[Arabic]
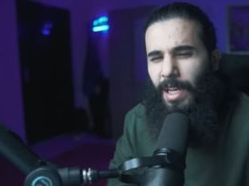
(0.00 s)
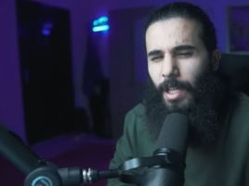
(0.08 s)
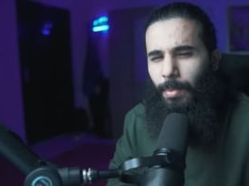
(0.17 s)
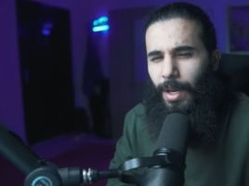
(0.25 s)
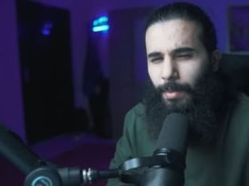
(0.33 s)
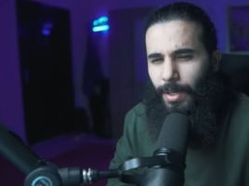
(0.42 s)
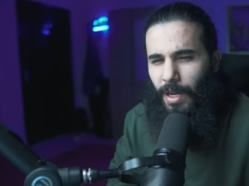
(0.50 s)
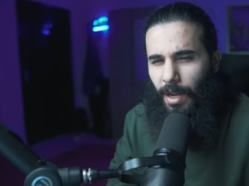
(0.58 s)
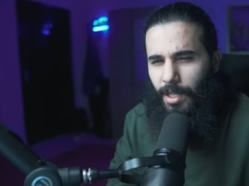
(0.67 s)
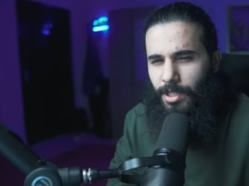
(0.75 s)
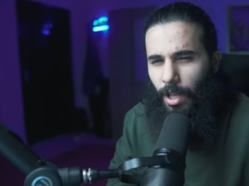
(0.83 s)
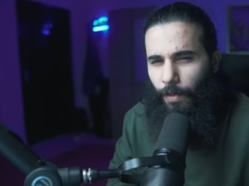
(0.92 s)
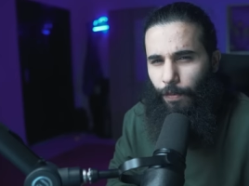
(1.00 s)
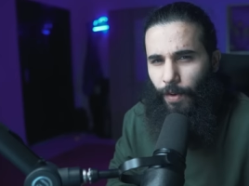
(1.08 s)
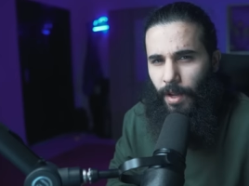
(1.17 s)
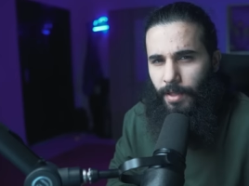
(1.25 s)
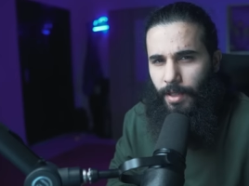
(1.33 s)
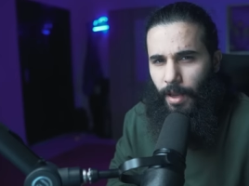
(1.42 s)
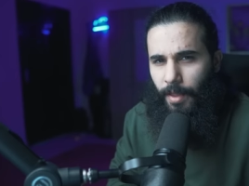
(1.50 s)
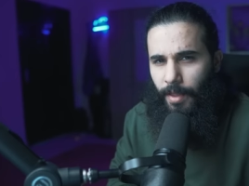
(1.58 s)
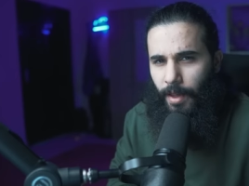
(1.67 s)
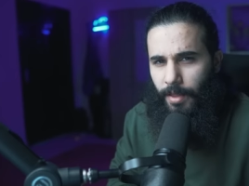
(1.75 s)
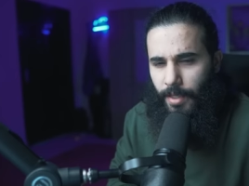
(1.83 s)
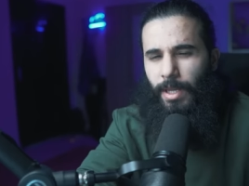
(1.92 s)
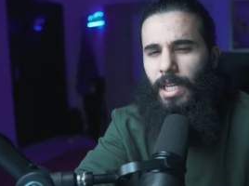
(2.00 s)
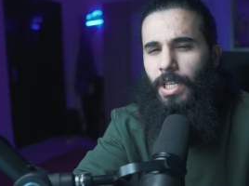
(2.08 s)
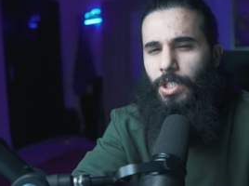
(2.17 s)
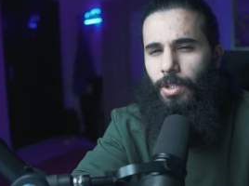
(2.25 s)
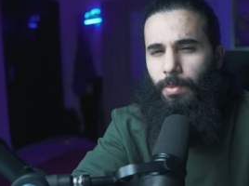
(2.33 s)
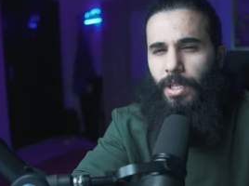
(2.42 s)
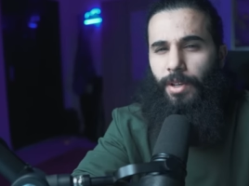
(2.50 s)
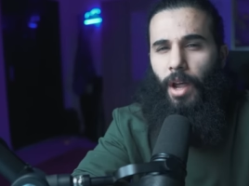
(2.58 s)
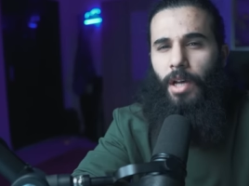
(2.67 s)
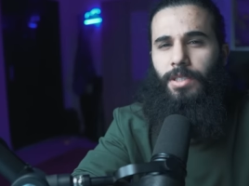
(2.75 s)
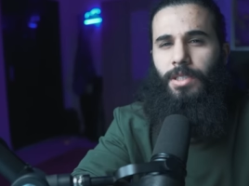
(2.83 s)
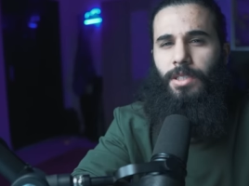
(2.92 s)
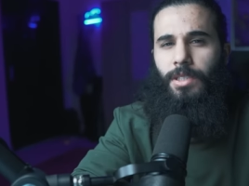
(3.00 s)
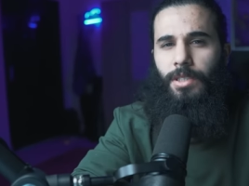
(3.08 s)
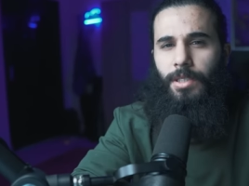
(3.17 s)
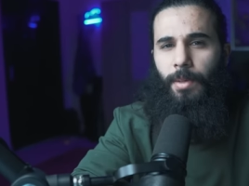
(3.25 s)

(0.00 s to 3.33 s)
لي حبيبي ابن الأشرف فقد آذاني من اللي يجيب لي راس